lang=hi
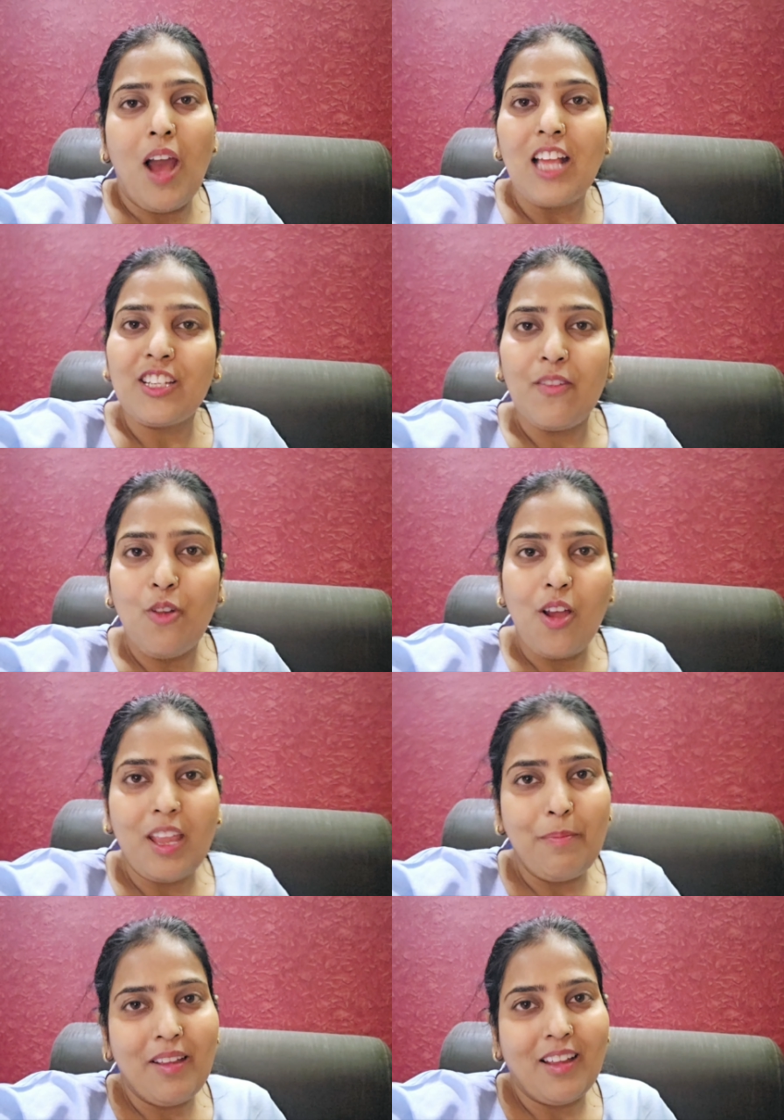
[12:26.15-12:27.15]
तो आज का
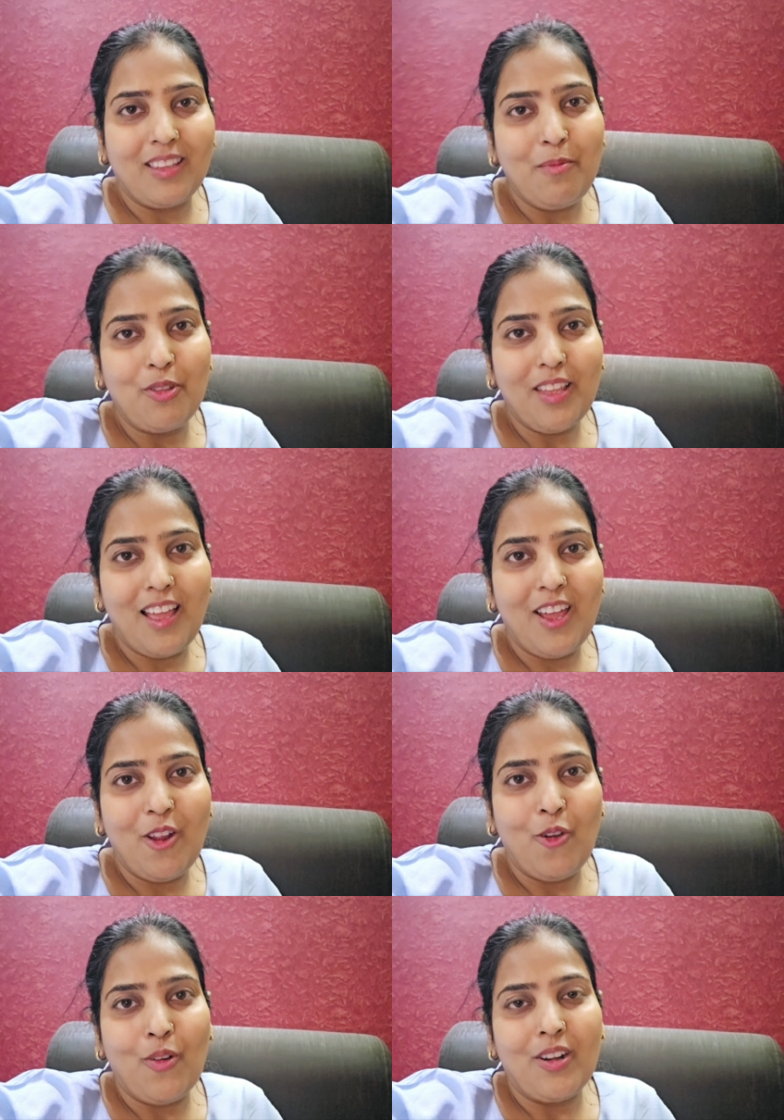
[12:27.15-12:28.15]
ब्लॉग यहीं पर ख़त्म होता
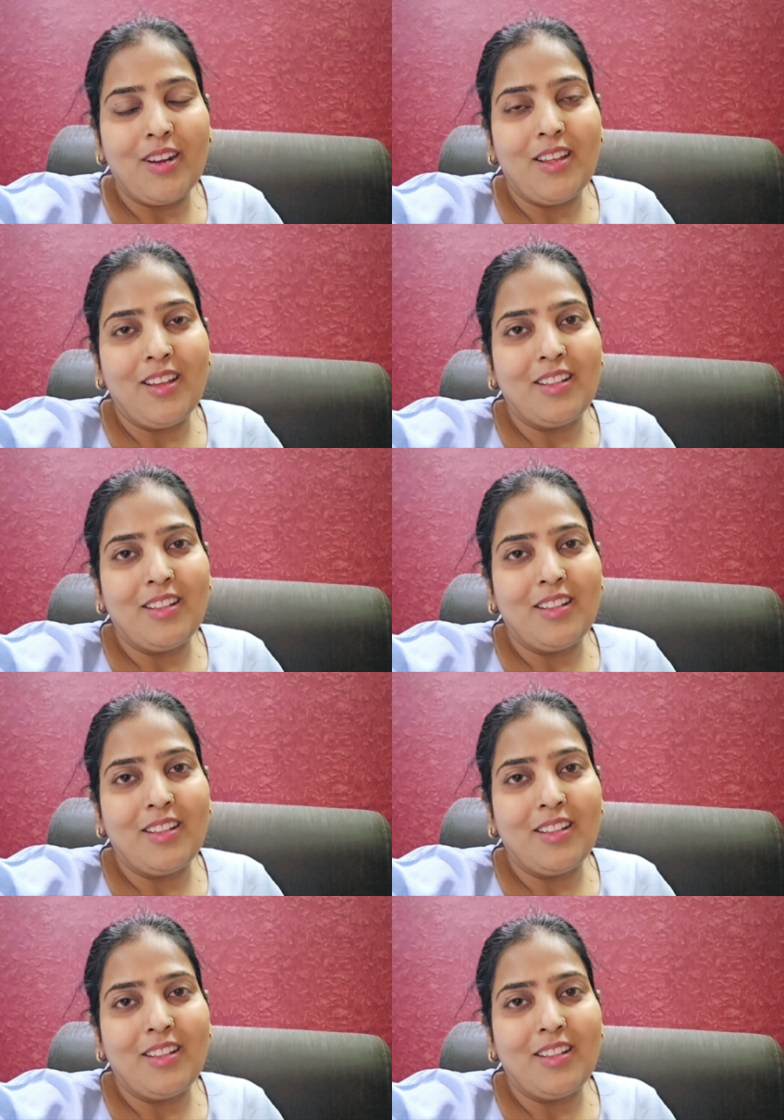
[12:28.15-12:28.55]
है और